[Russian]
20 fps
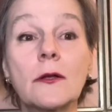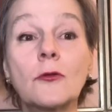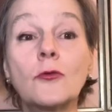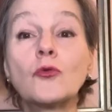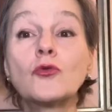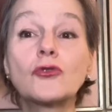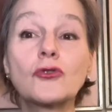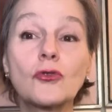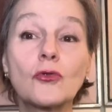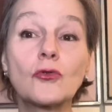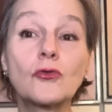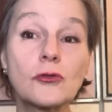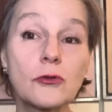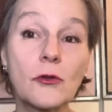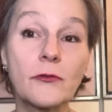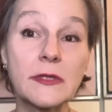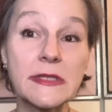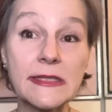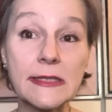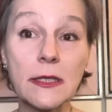лучших
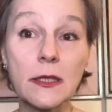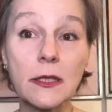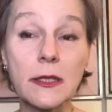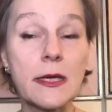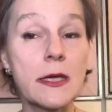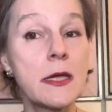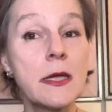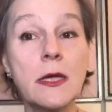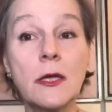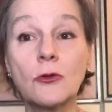условий сделки.